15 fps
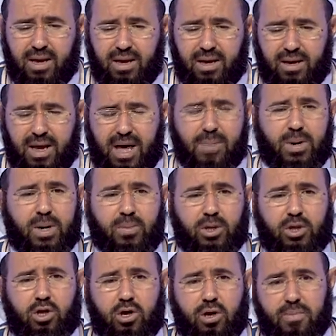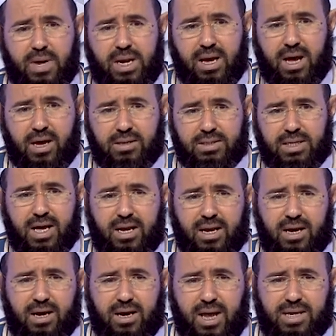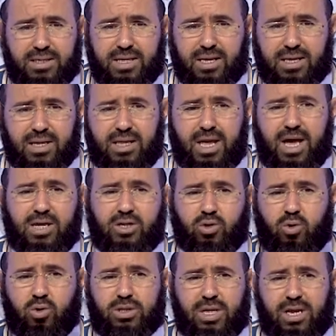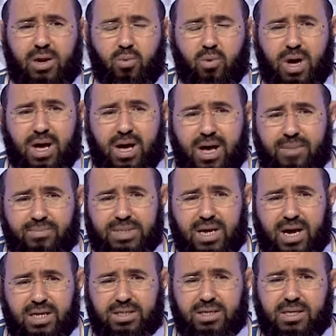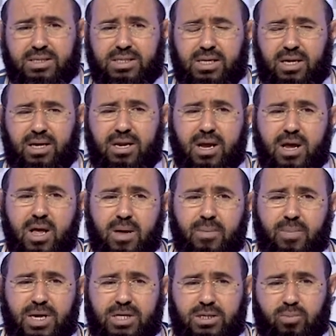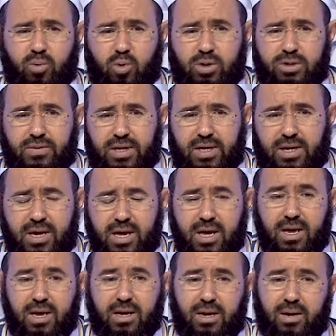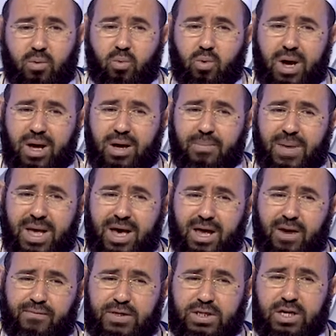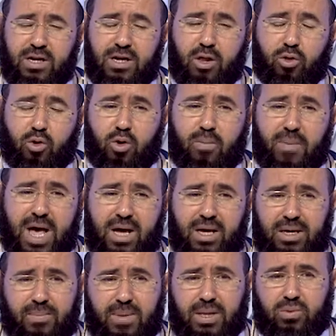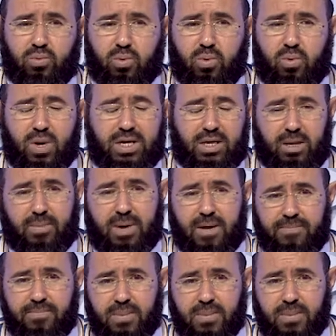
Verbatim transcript: الامر بالتهمه الان صار خلاص هذا داعش حط لوحه خمسة عشر سنين ما يشبحوش فيه وما يعرفش ان الظلم عاقبته هو خيبه